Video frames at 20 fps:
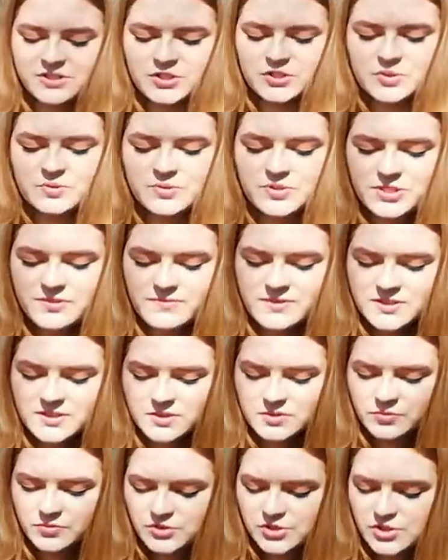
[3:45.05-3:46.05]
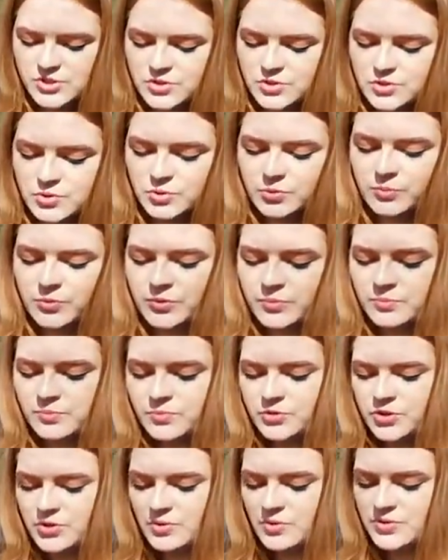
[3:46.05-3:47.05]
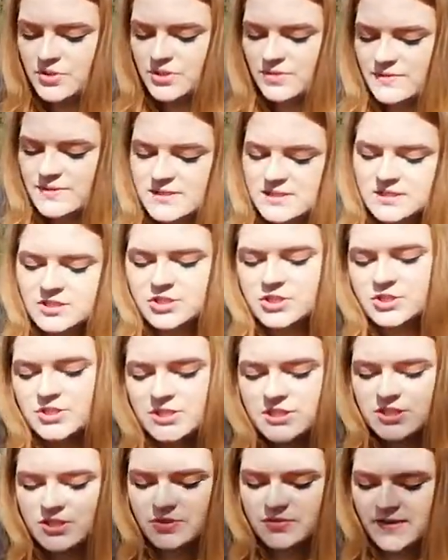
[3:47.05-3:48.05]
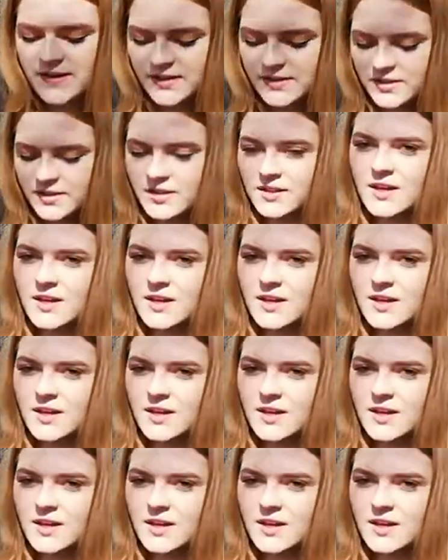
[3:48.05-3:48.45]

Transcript: 1927-1934